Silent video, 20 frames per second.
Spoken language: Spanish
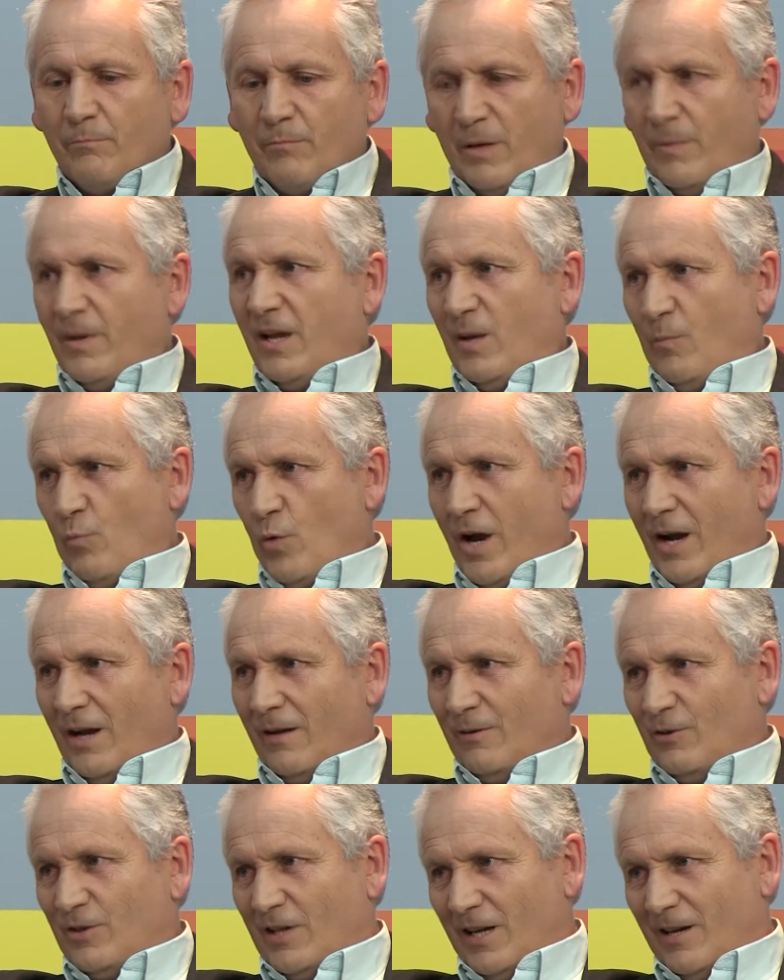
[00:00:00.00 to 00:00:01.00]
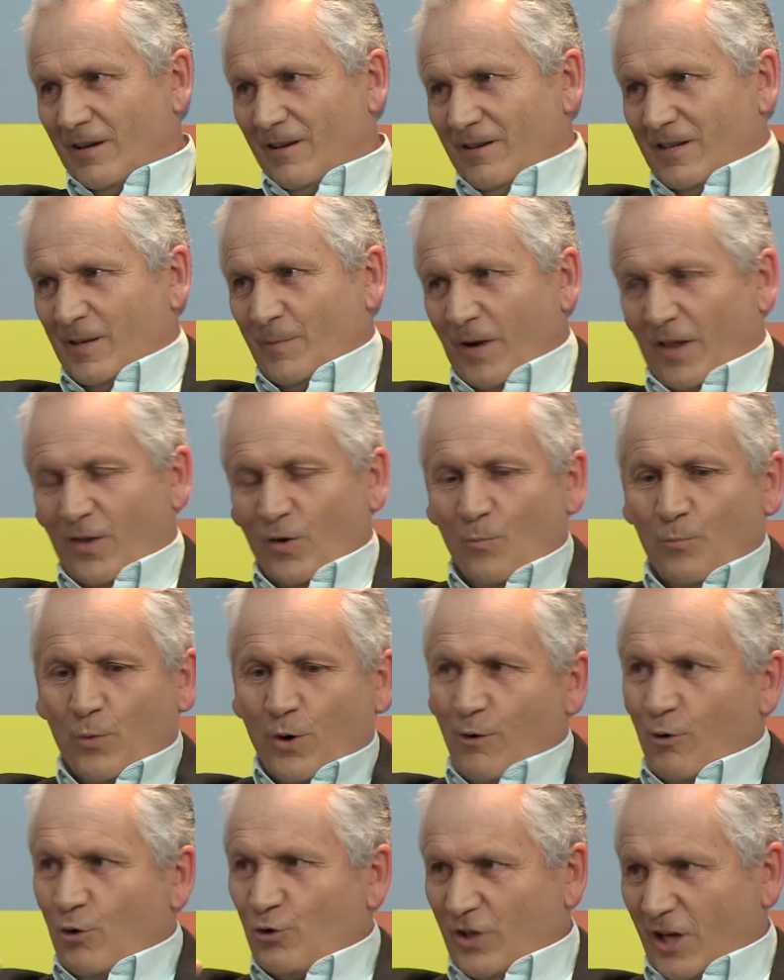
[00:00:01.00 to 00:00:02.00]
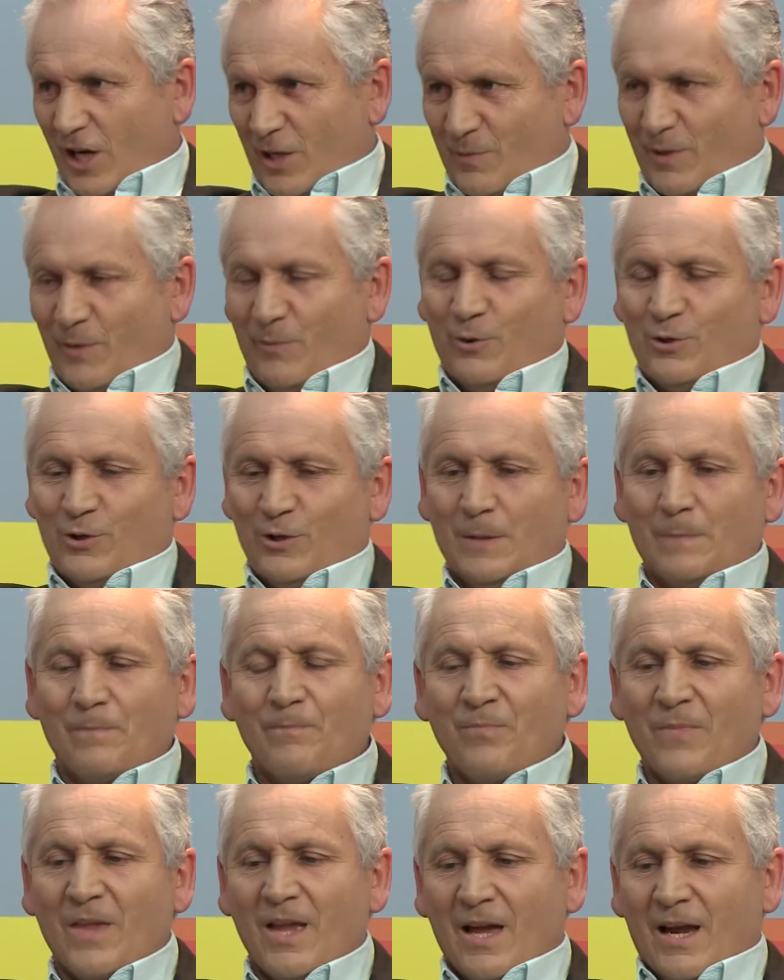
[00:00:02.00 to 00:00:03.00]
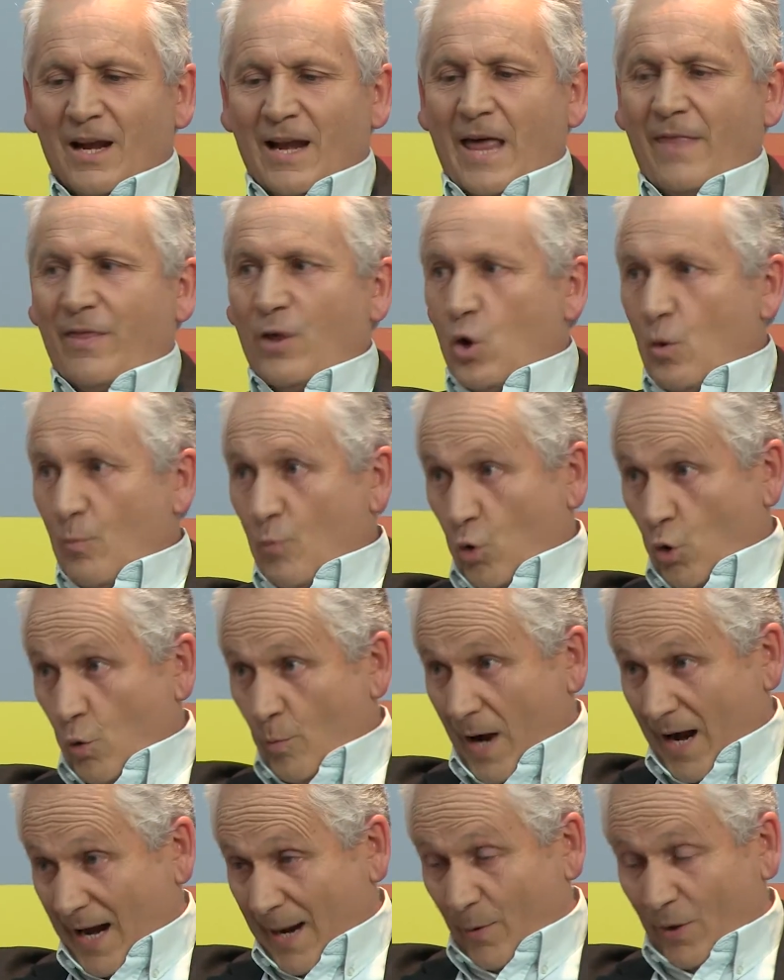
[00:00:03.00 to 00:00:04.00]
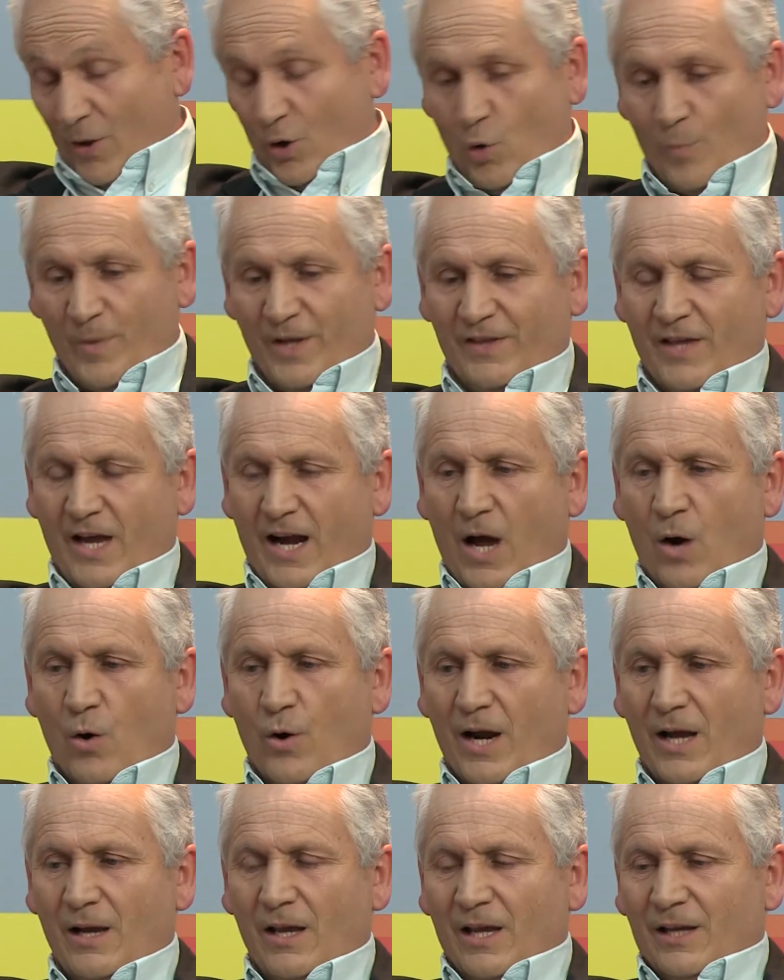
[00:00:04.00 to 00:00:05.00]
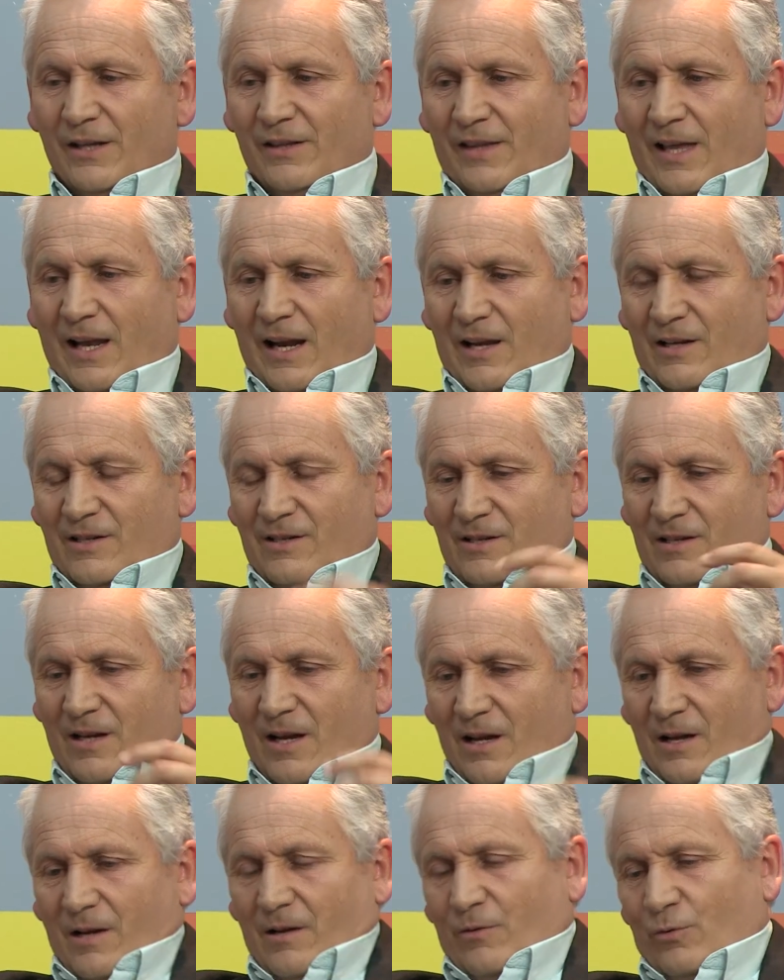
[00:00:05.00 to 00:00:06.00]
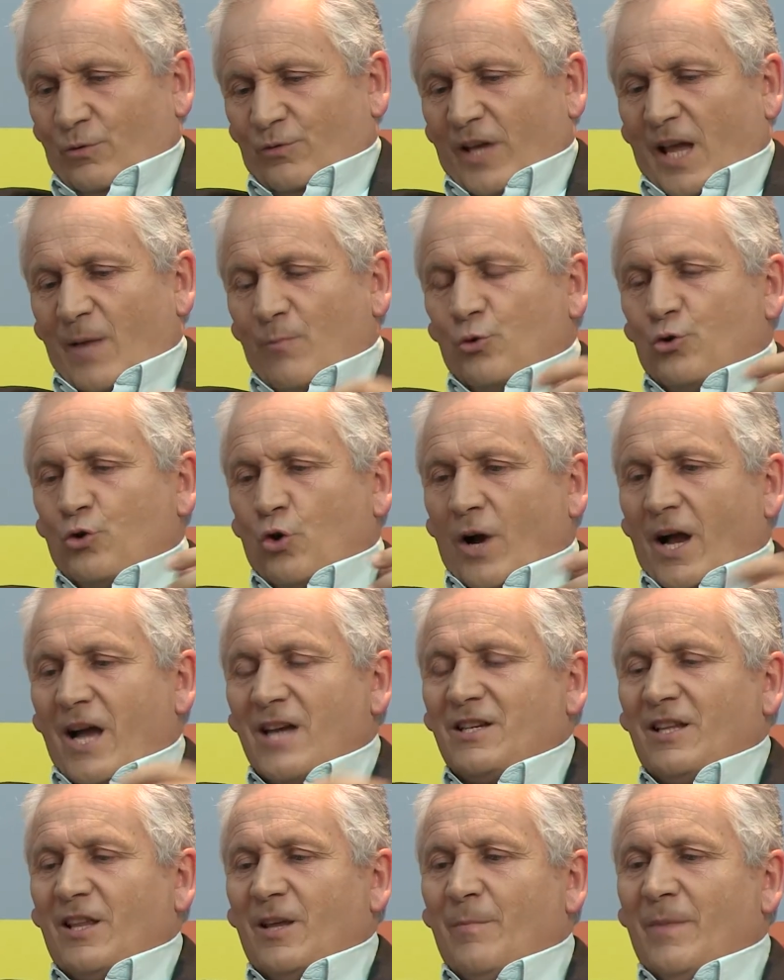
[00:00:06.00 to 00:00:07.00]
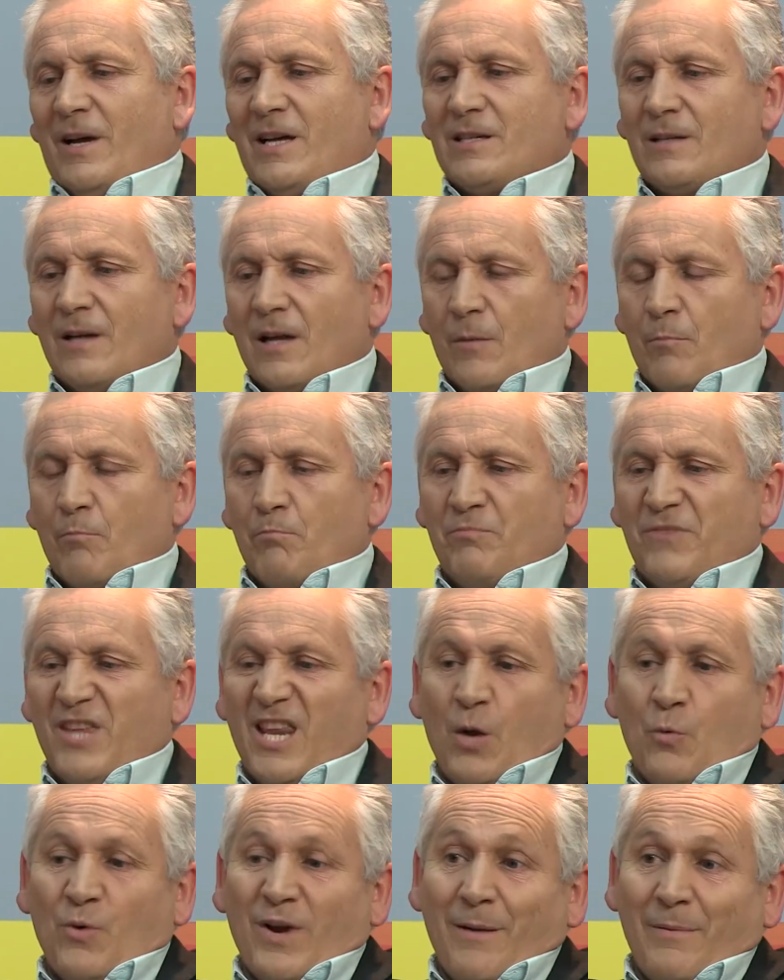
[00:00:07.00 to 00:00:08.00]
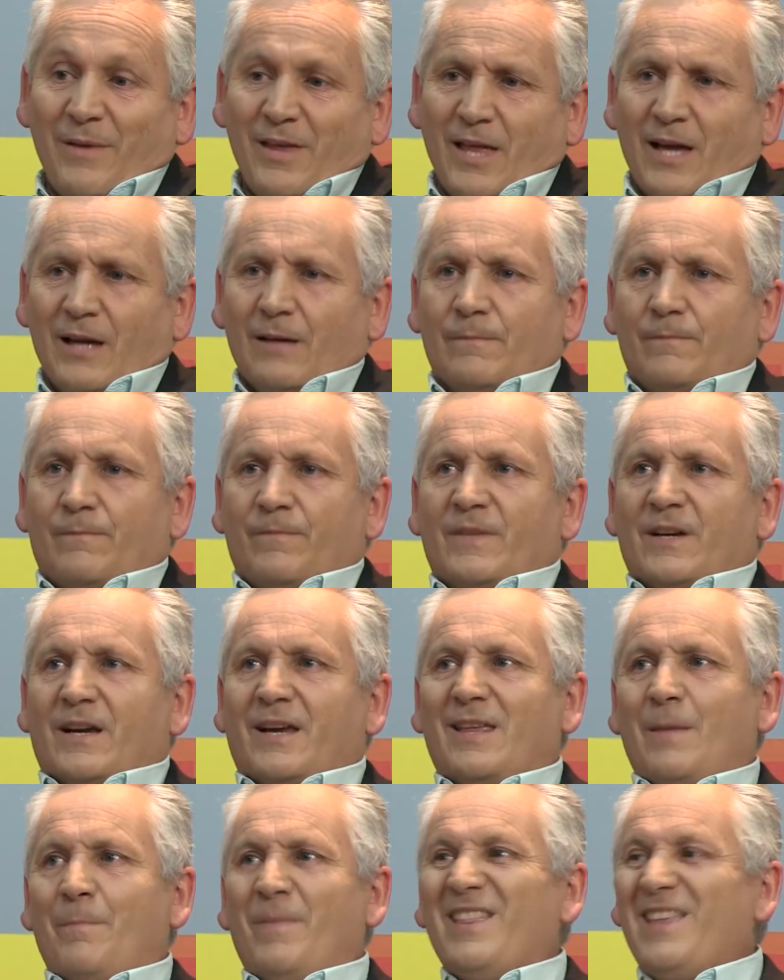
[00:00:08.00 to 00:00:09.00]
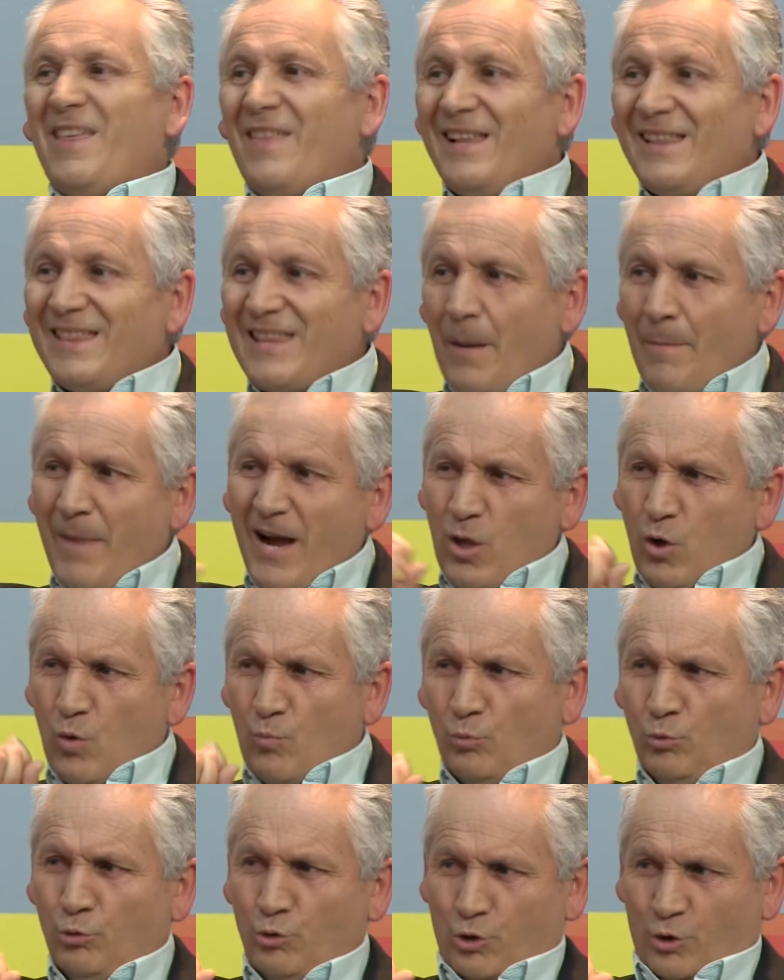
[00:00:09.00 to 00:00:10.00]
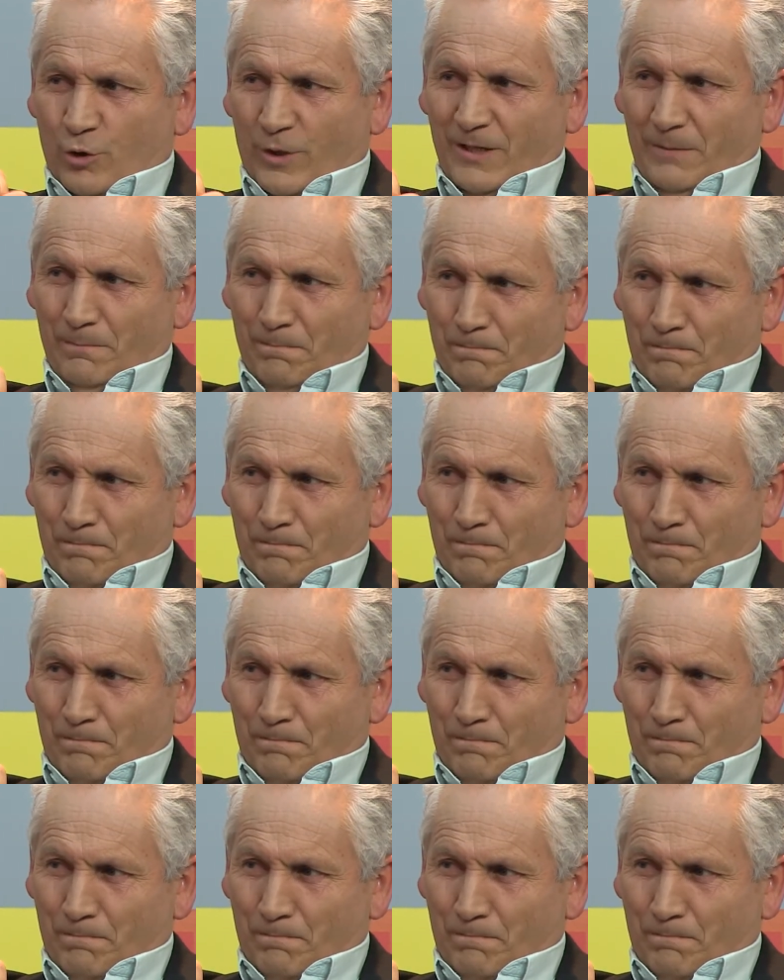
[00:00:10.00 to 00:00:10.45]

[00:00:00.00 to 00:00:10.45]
viven y mueren, o sea, se parecen un poco a los seres vivos, ¿no? Nacen, como acabo de comentar ahora, de las donde hay mucho gas y demás, tienen una vida que depende del tamaño mucho, ¿eh?